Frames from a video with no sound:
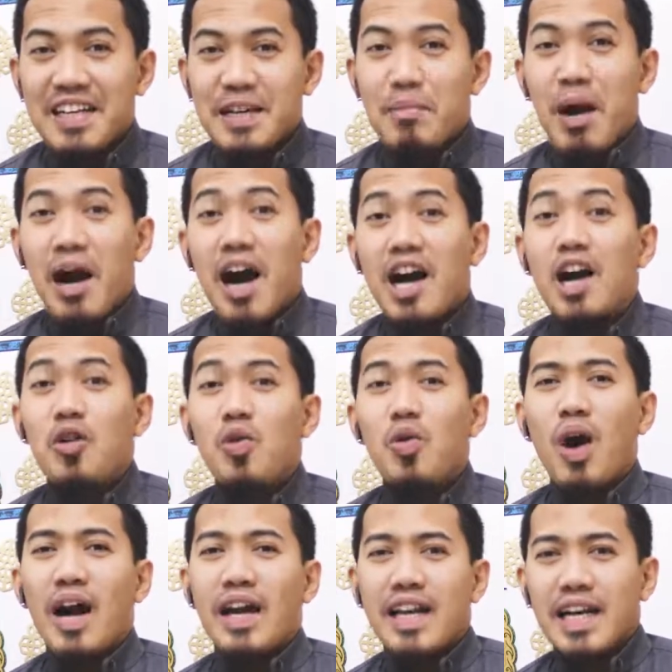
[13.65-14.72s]
na
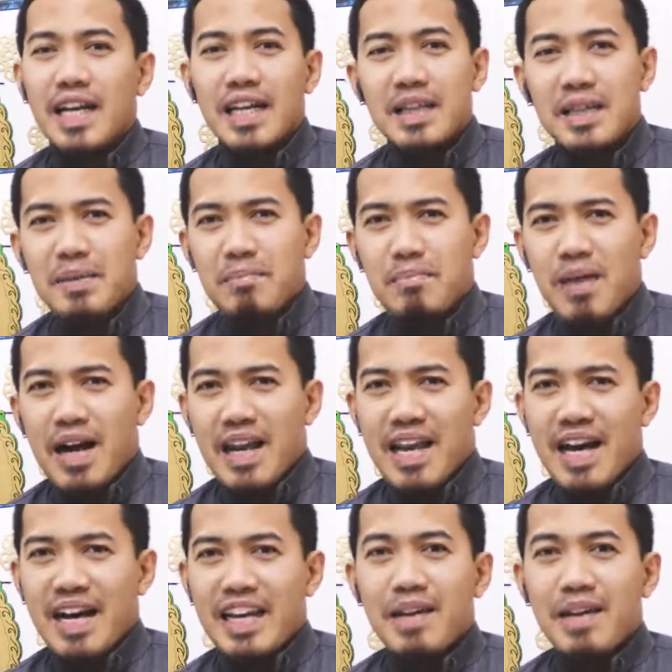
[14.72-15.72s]
makakakuha ka ng gantimpala